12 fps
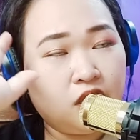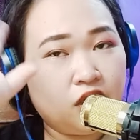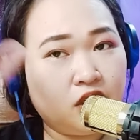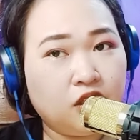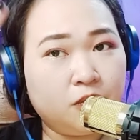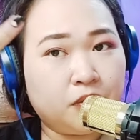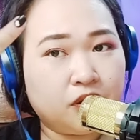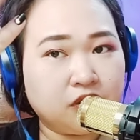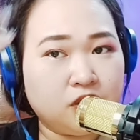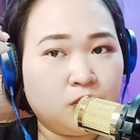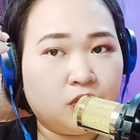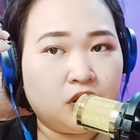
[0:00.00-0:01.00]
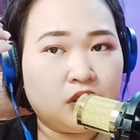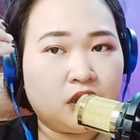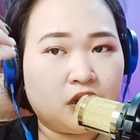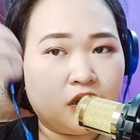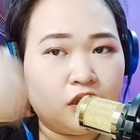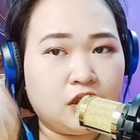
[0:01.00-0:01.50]
hindi possible
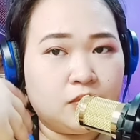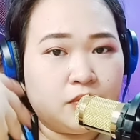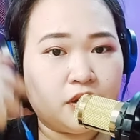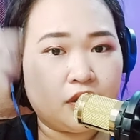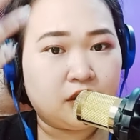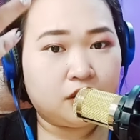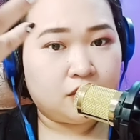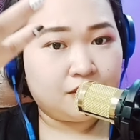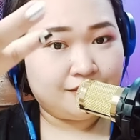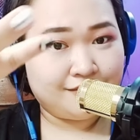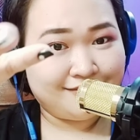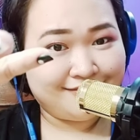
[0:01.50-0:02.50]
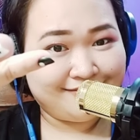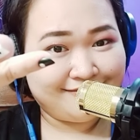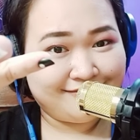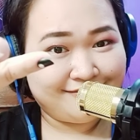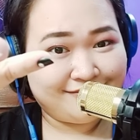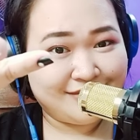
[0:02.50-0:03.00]
dahil may
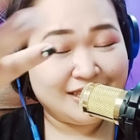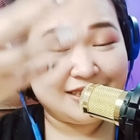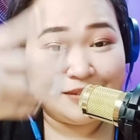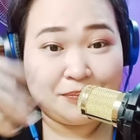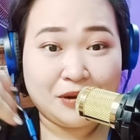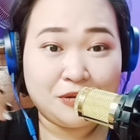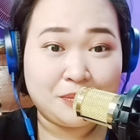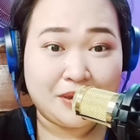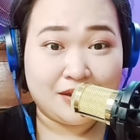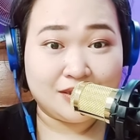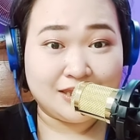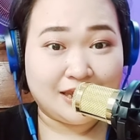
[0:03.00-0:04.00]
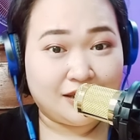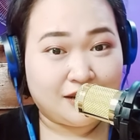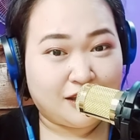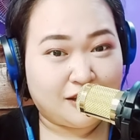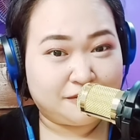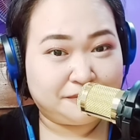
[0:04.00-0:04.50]
may isa pang
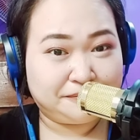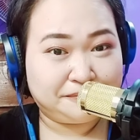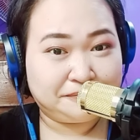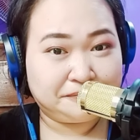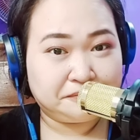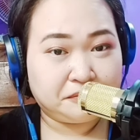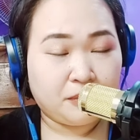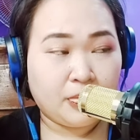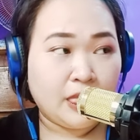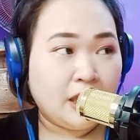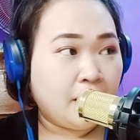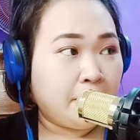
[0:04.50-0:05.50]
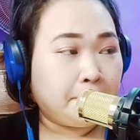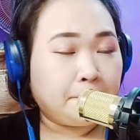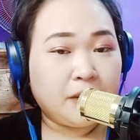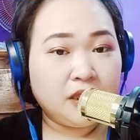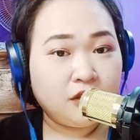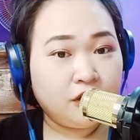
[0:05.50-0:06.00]
umiiksena.
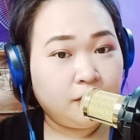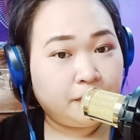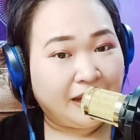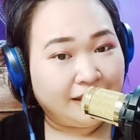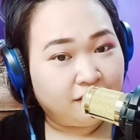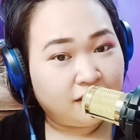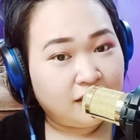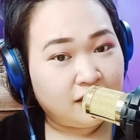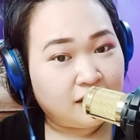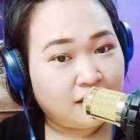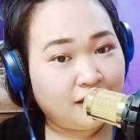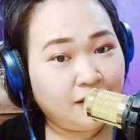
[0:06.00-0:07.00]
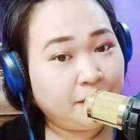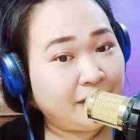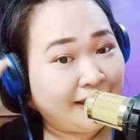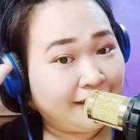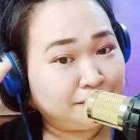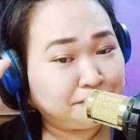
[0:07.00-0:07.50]
May third panty. Alam mo na.